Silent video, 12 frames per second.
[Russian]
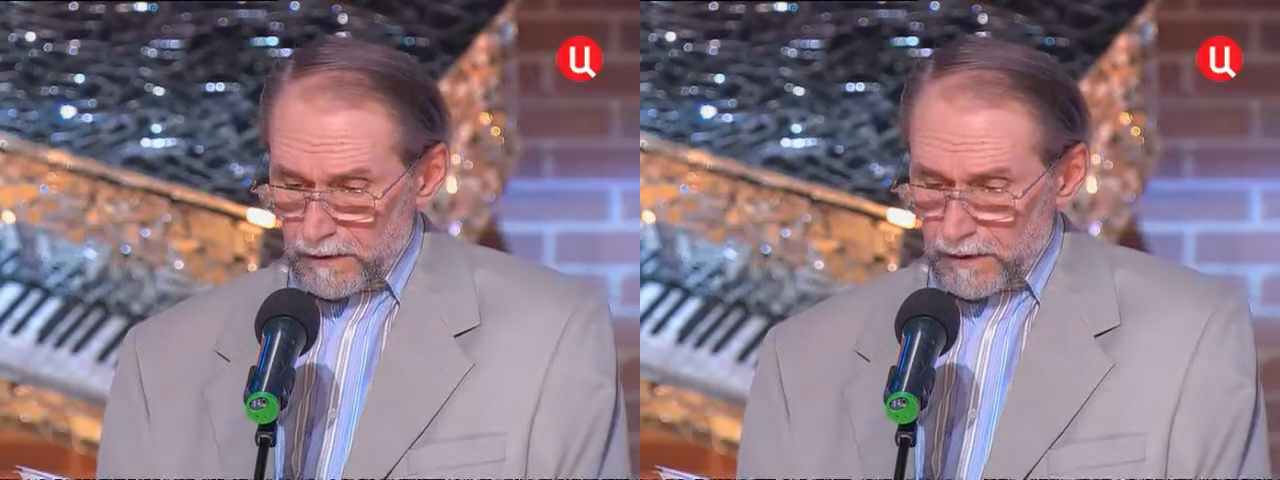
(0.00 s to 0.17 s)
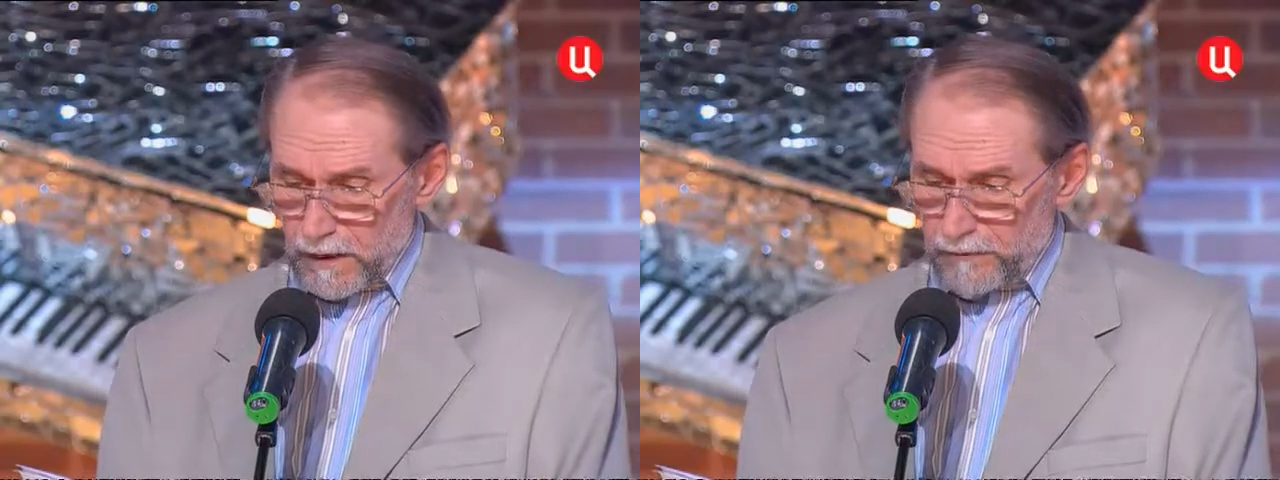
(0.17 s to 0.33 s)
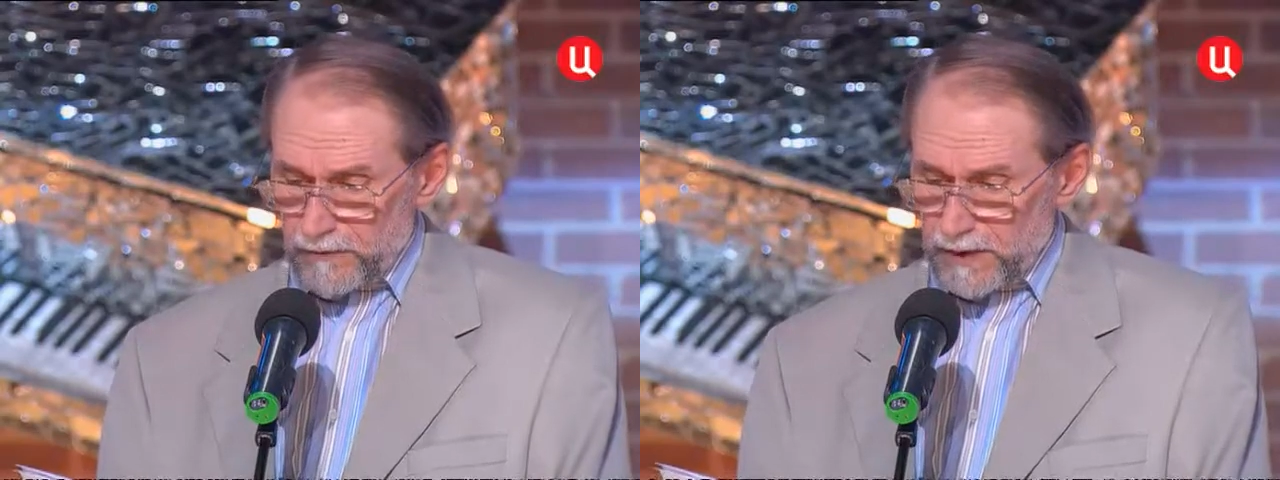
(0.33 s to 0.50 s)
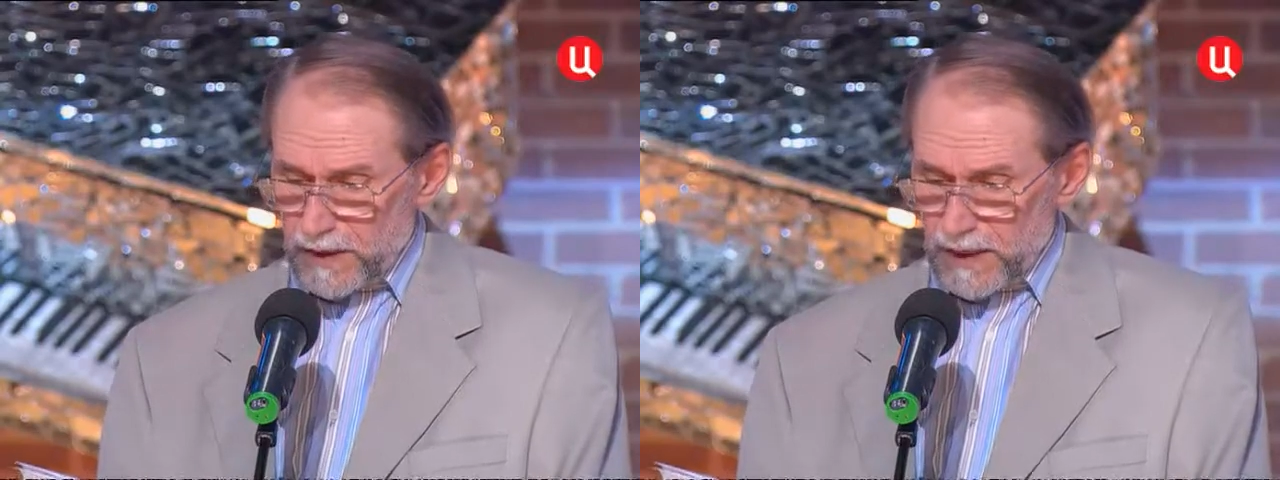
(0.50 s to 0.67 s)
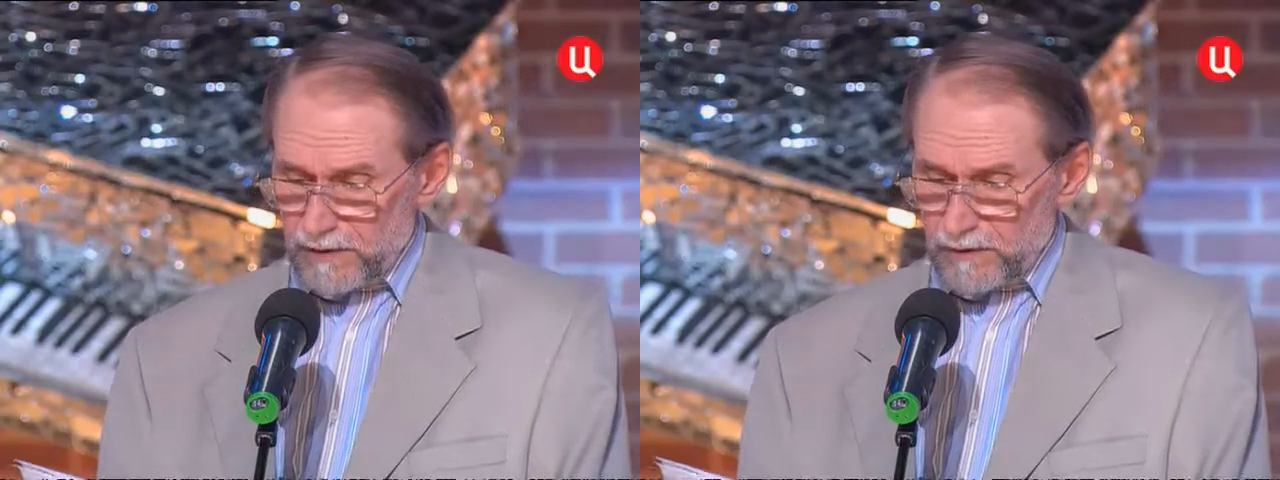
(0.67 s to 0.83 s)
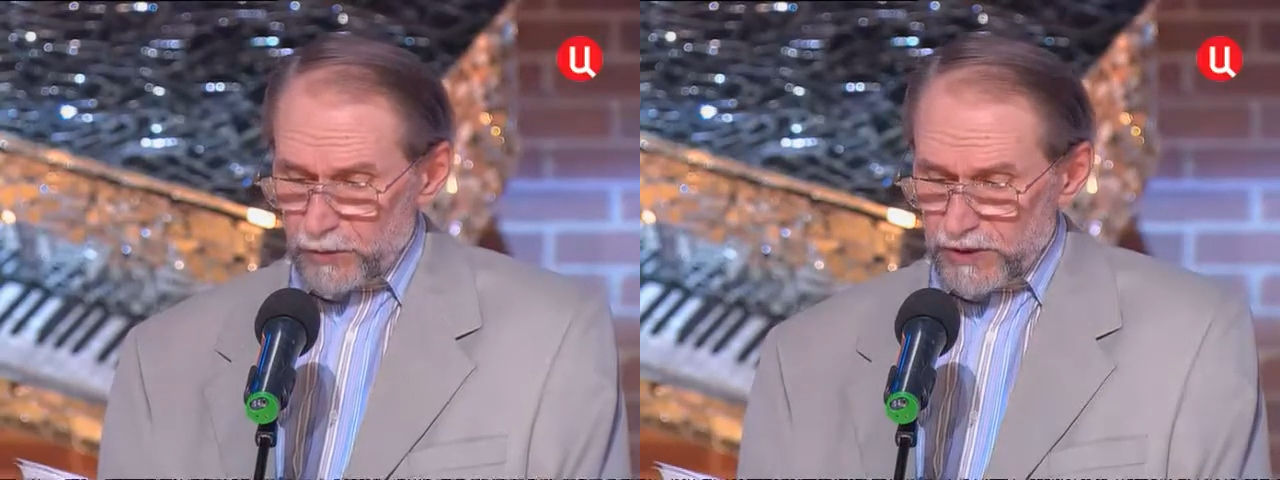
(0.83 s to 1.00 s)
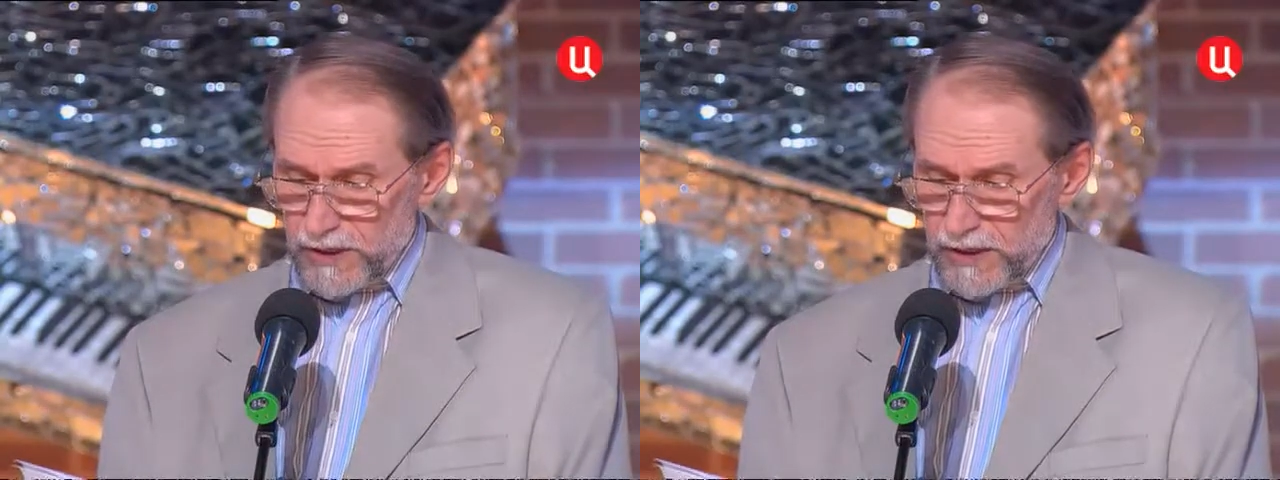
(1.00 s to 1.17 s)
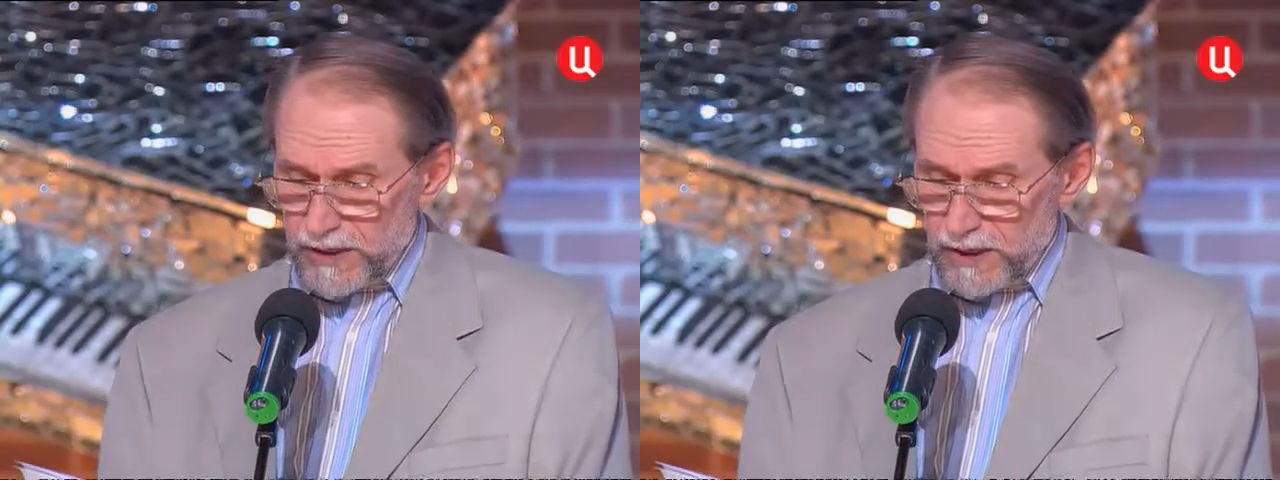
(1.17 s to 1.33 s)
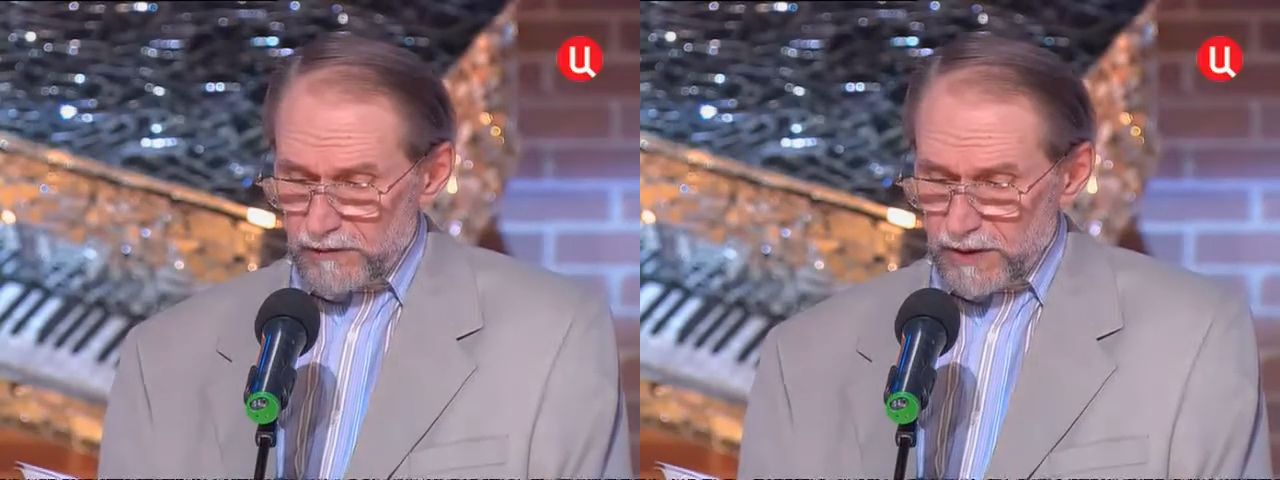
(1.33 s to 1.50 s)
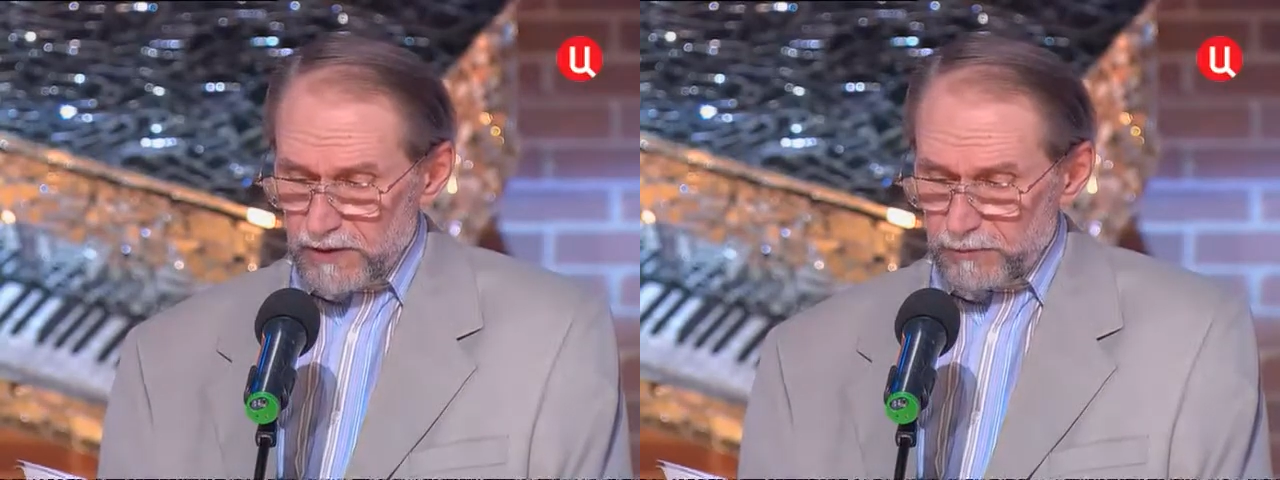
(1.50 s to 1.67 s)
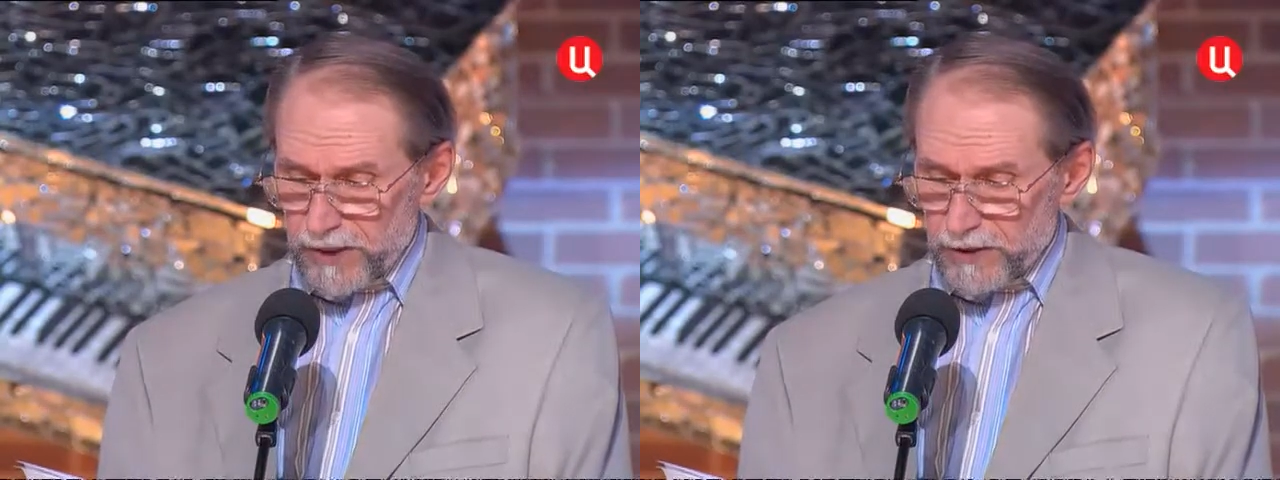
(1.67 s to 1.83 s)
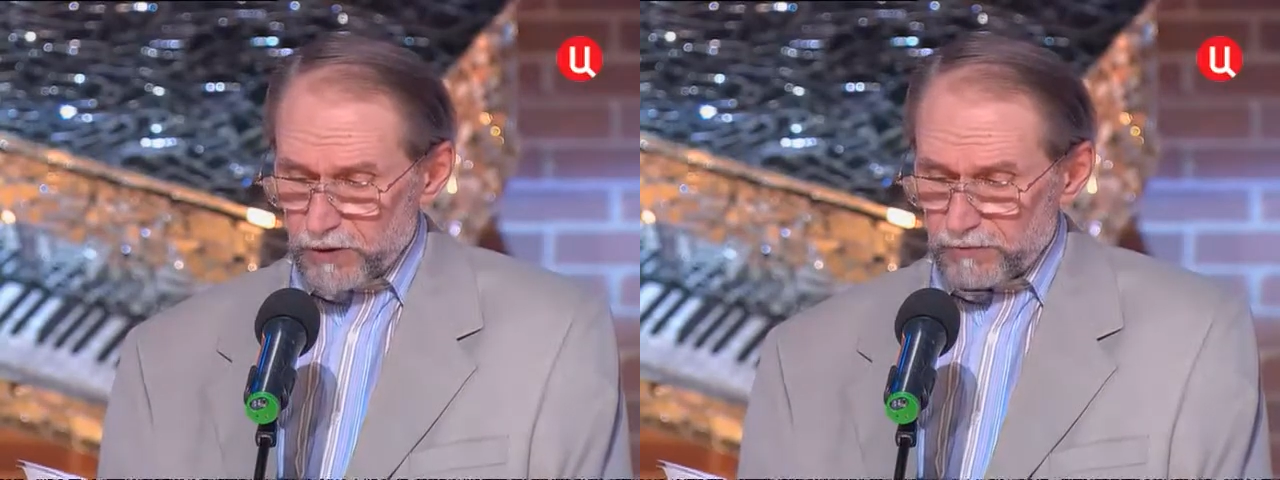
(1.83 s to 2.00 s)
А фонограмма, будь она неладно
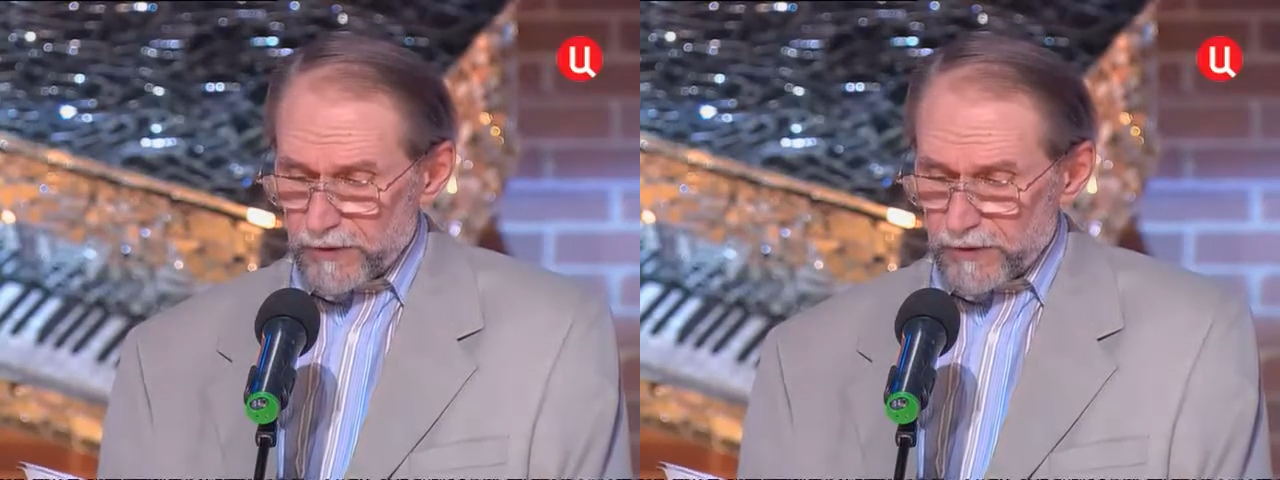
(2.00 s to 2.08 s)
поет,